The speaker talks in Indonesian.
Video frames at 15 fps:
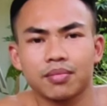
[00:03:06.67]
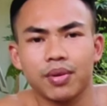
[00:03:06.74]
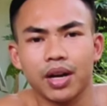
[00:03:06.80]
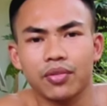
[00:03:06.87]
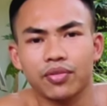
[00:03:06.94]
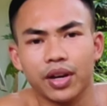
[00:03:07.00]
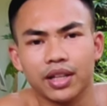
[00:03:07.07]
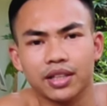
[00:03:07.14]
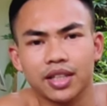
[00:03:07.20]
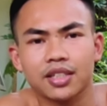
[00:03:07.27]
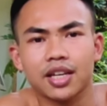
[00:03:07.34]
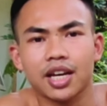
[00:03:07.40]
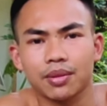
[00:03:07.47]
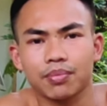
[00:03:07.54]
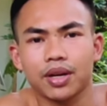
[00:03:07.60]

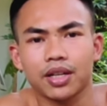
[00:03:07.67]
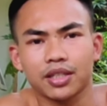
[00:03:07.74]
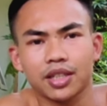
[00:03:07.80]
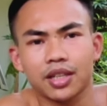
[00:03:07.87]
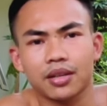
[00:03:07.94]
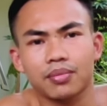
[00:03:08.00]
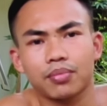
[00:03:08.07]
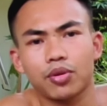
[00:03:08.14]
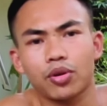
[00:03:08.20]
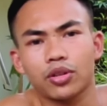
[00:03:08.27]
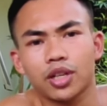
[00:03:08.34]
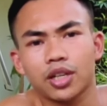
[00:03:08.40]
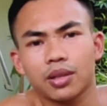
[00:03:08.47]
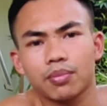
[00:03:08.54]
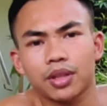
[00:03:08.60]
Manfaatnya sangat banyak
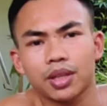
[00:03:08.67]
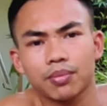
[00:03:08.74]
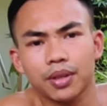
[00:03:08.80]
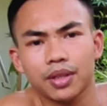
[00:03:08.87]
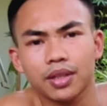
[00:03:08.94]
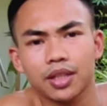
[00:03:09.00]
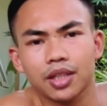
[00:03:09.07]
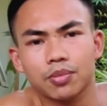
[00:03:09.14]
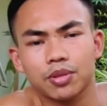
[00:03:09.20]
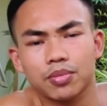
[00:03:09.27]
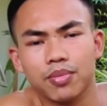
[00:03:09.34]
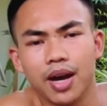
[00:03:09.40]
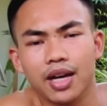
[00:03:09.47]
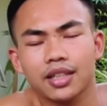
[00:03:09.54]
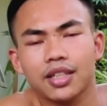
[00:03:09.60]
Pokoknya teman-teman tetap
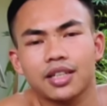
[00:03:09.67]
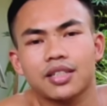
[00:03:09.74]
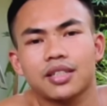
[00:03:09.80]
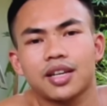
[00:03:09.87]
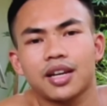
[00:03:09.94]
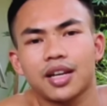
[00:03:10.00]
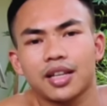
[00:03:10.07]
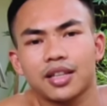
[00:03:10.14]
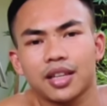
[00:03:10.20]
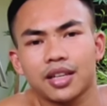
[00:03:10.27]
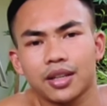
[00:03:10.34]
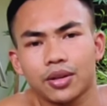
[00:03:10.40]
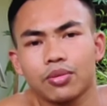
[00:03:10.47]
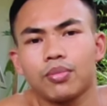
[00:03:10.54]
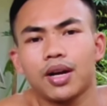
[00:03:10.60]
semangat yang sedang
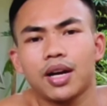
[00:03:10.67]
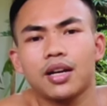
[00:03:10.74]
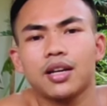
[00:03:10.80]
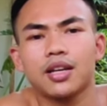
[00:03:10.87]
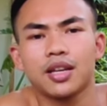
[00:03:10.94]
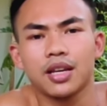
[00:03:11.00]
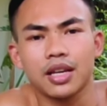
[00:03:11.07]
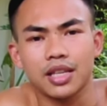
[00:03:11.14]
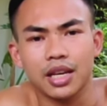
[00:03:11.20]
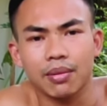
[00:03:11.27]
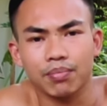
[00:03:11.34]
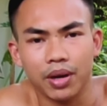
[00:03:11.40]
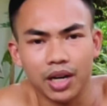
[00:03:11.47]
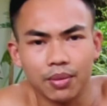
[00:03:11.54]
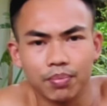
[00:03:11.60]
latihan di rumah
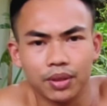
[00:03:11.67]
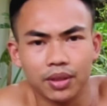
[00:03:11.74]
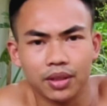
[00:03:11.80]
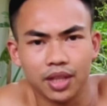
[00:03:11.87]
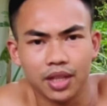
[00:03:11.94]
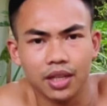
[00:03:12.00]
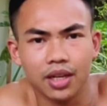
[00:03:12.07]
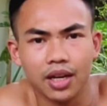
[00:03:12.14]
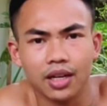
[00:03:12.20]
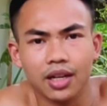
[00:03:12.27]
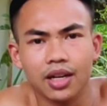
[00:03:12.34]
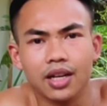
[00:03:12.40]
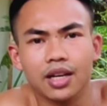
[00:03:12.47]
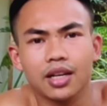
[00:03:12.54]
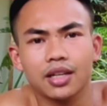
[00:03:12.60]
Yang paling penting
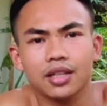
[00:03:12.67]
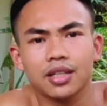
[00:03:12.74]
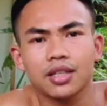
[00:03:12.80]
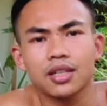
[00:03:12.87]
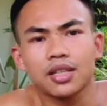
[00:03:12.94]
adalah